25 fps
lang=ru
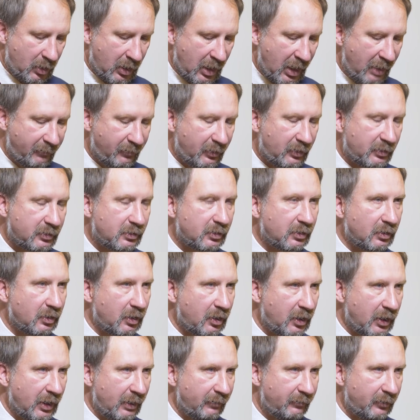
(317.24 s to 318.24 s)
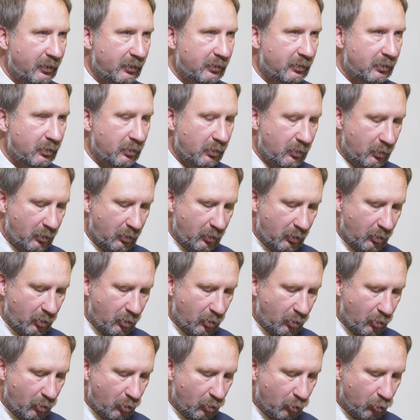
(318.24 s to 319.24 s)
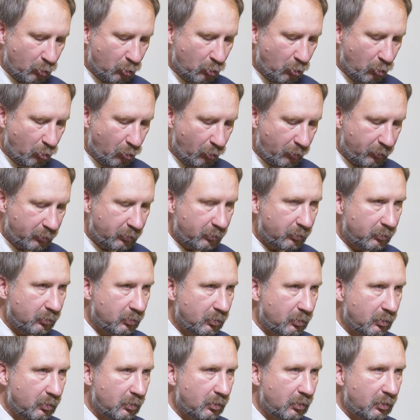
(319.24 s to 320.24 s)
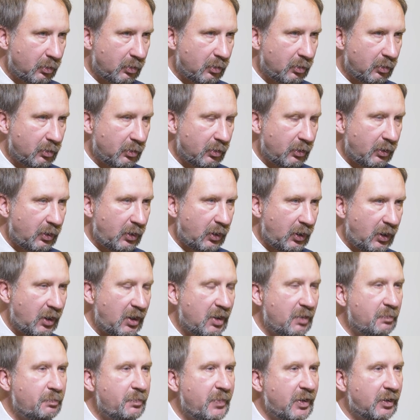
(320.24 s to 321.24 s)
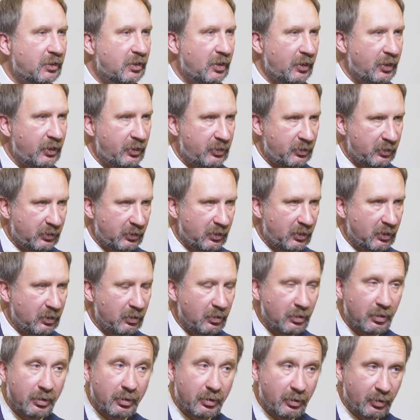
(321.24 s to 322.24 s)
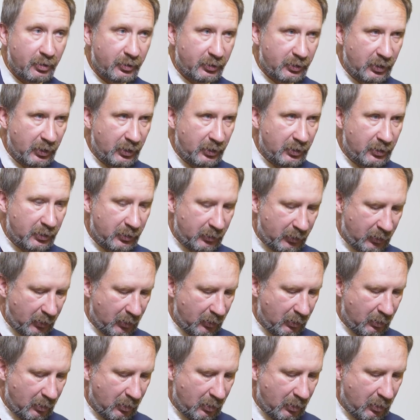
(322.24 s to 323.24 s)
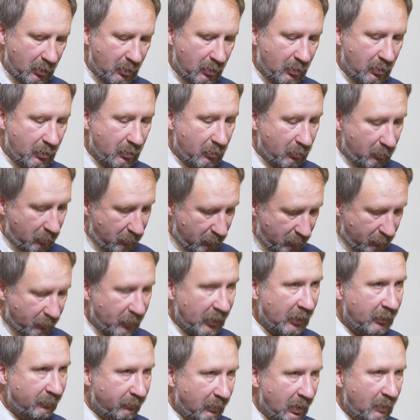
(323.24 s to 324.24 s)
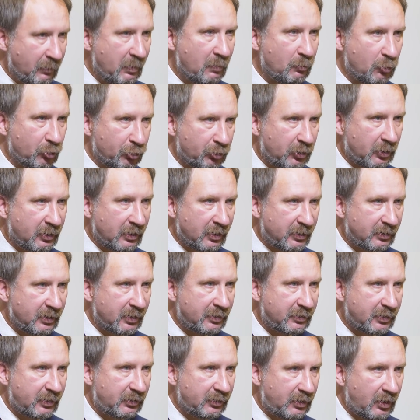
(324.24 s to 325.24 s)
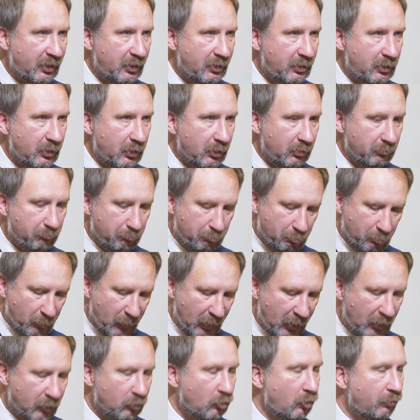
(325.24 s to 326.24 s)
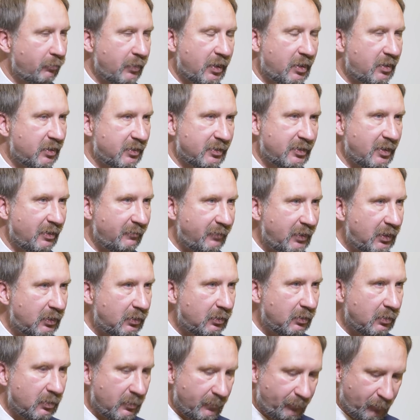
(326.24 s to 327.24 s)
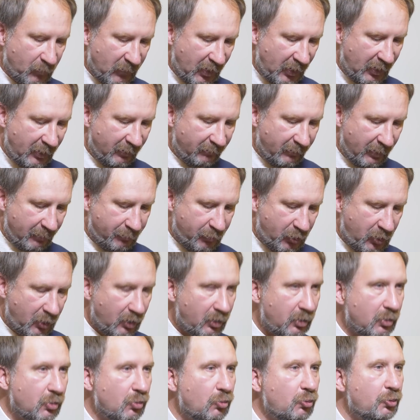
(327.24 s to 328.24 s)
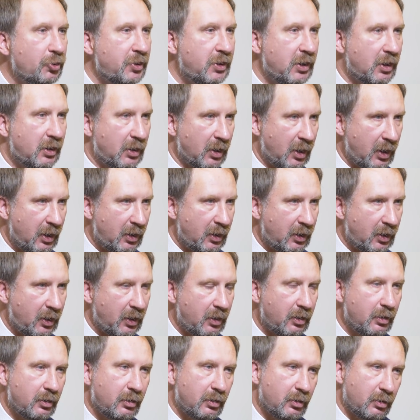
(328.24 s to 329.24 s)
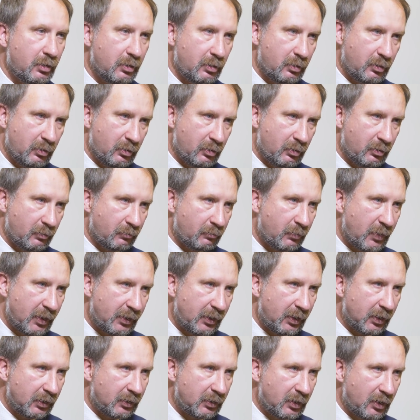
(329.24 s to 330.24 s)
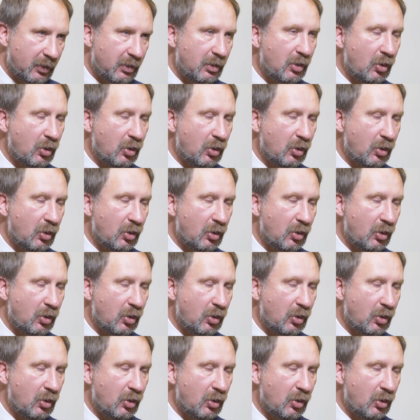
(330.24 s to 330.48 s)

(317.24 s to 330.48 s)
Аверс, реверс, гурт и метрические характеристики. Перед вами может оказаться открытие или новый разновид, или вообще уникальная монета.